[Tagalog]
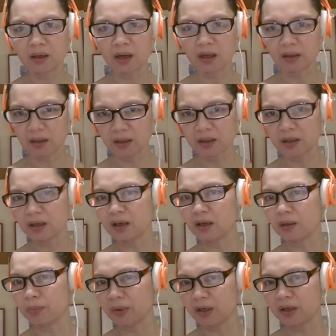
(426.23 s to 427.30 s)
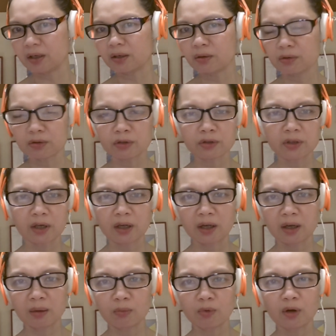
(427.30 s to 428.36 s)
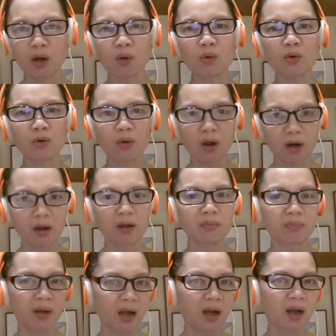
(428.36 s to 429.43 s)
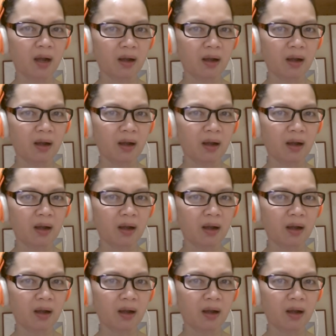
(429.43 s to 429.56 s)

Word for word: ay talagang iibigin ko siya mula ulo hanggang paa.